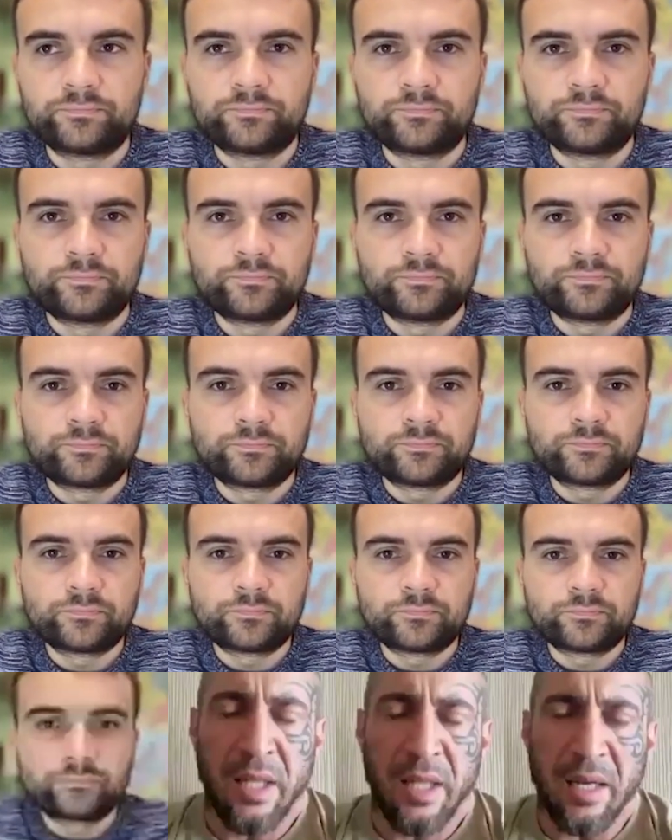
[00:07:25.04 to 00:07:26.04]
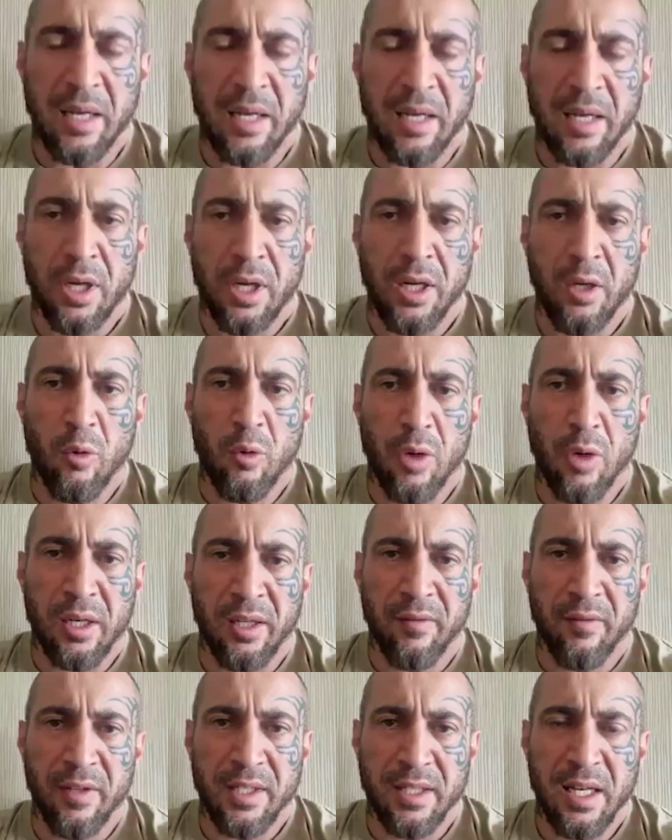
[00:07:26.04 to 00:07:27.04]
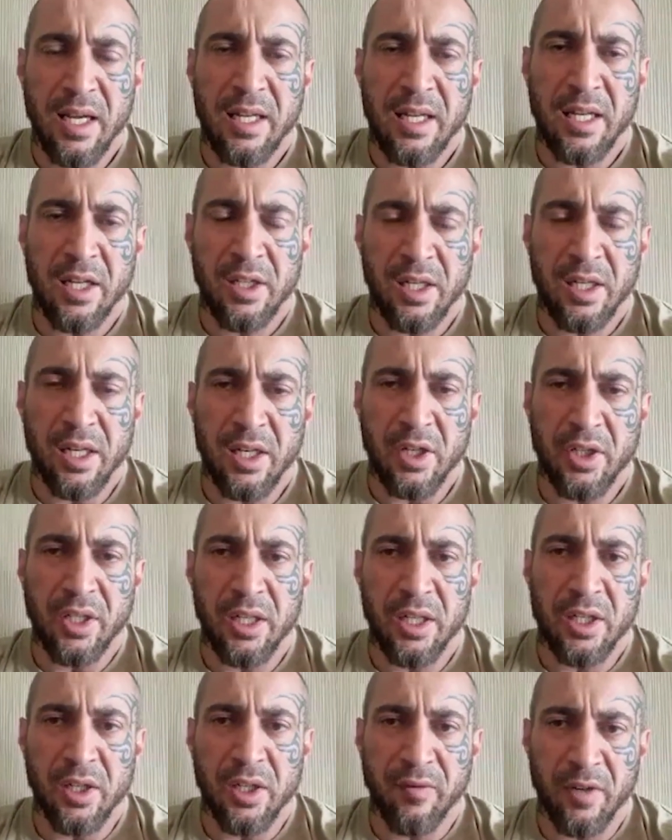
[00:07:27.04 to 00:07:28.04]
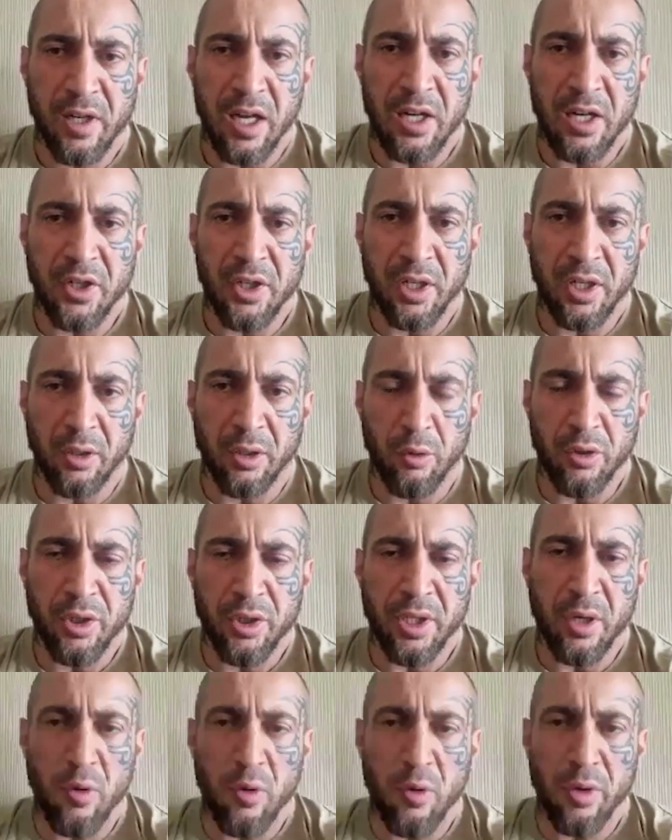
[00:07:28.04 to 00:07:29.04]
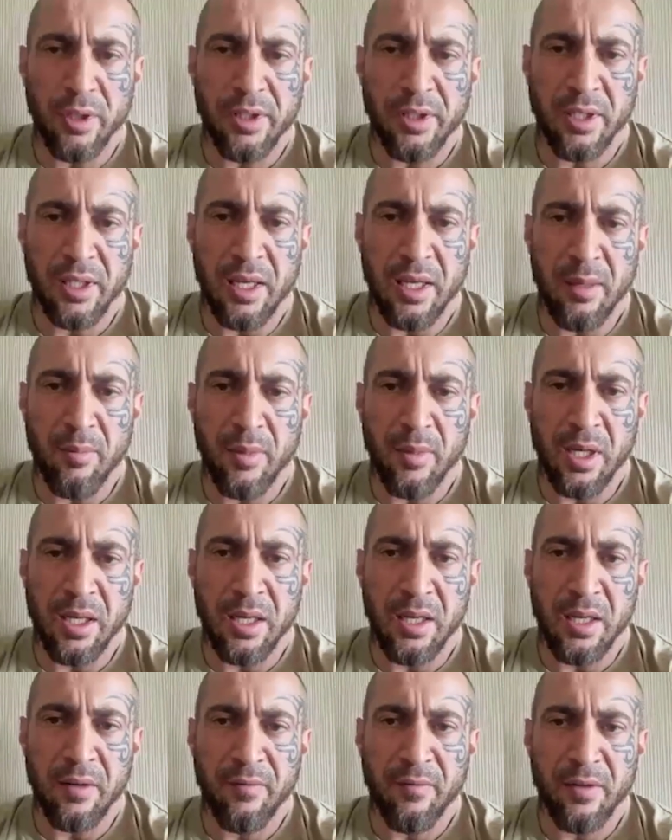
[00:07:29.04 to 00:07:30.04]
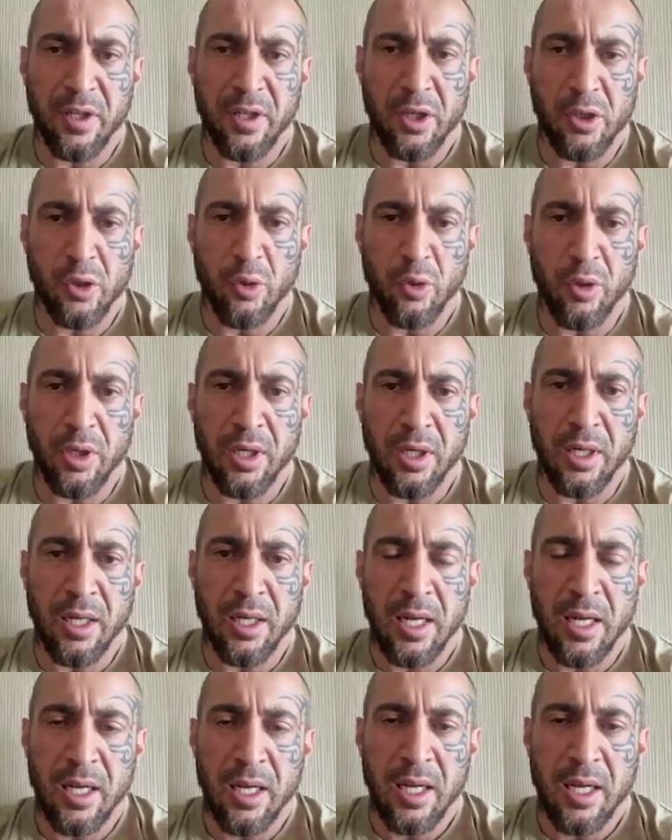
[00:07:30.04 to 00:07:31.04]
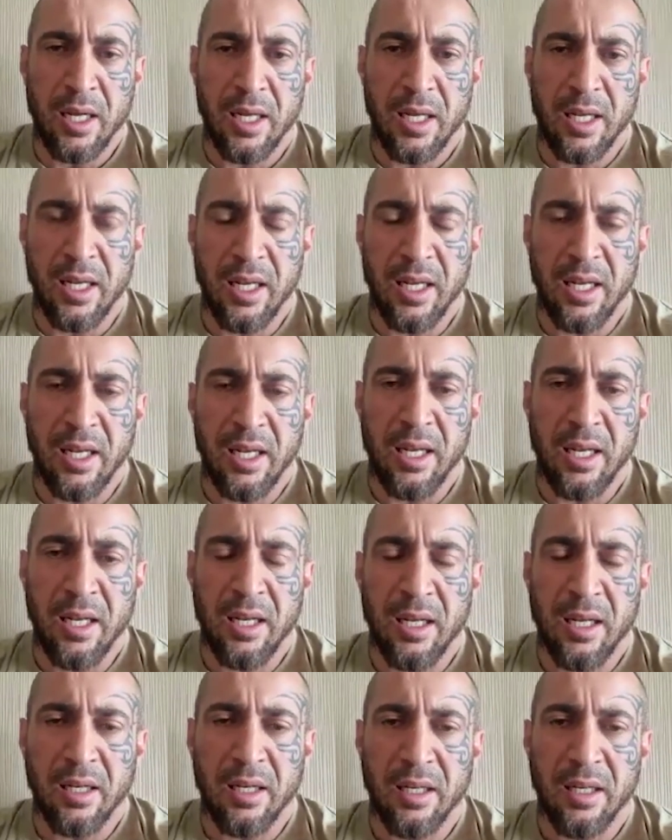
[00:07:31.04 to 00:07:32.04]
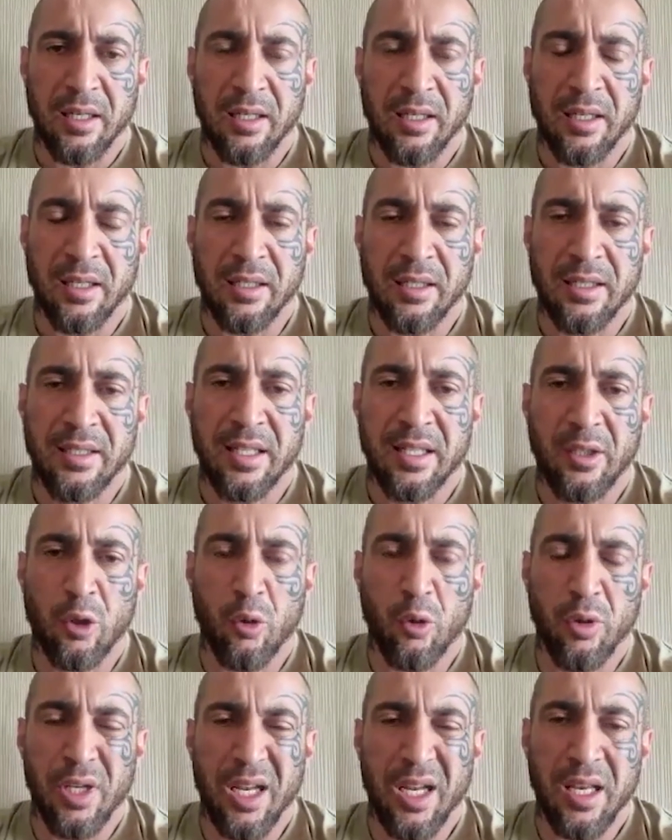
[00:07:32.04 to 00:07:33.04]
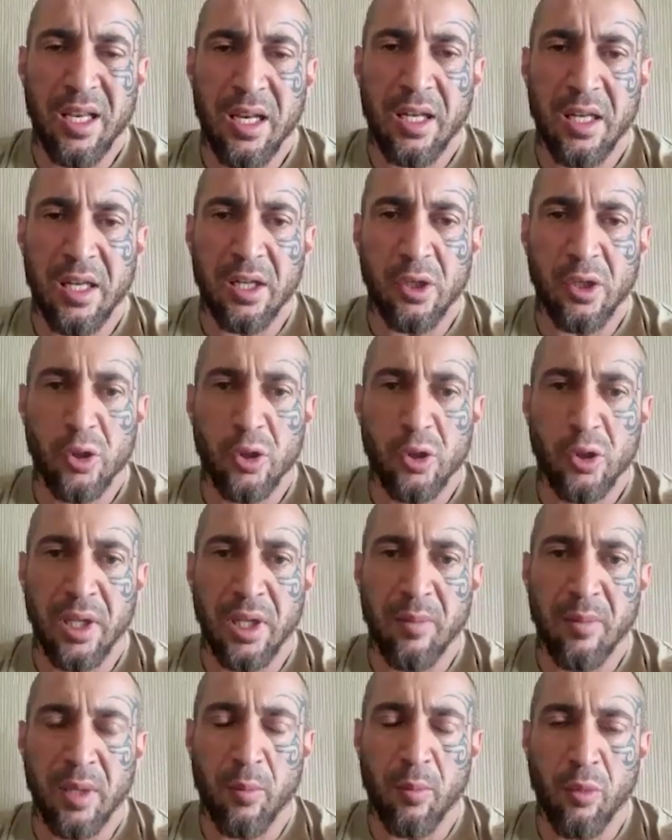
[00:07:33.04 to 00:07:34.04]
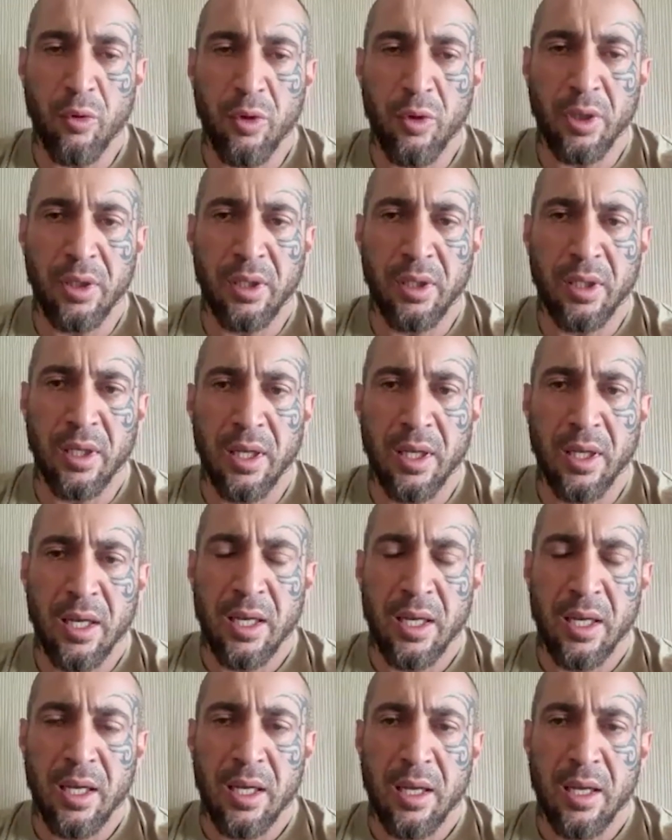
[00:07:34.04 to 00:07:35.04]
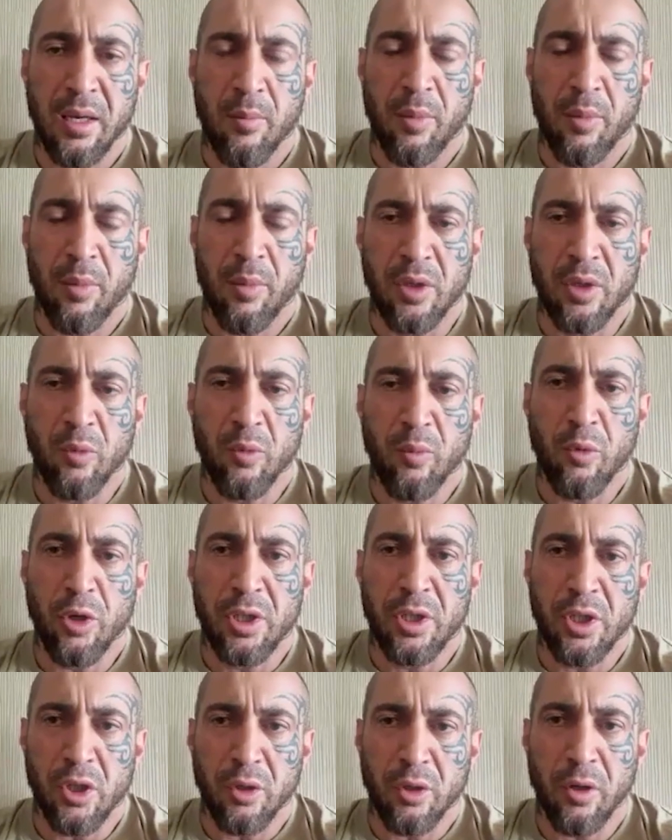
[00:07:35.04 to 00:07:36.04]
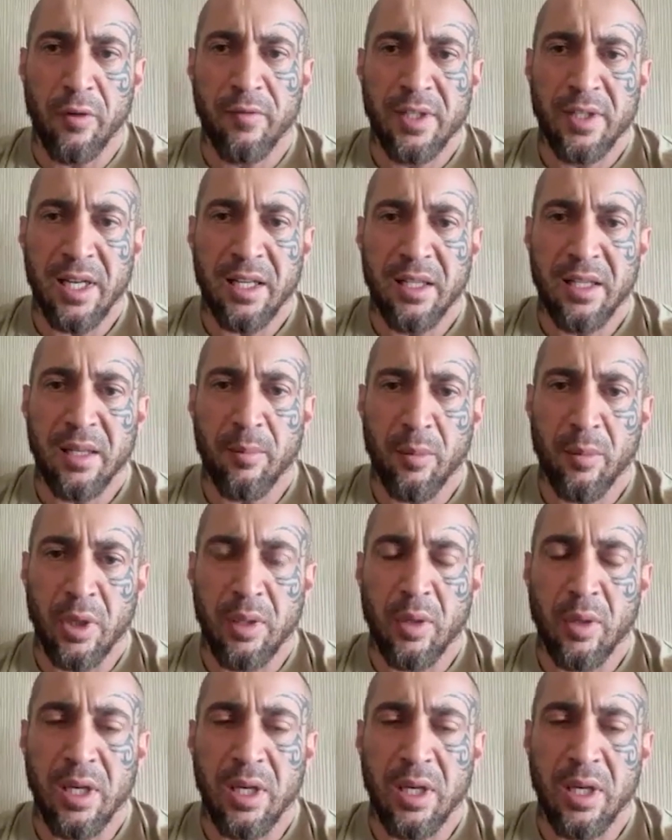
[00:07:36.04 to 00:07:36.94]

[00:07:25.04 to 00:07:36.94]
Э, да, более регулярные войска есть, конечно, и ЧВКшники тоже находятся там в Херсоне. И Э, затруднение Херсона именно будет, почему будет тяжело взять, там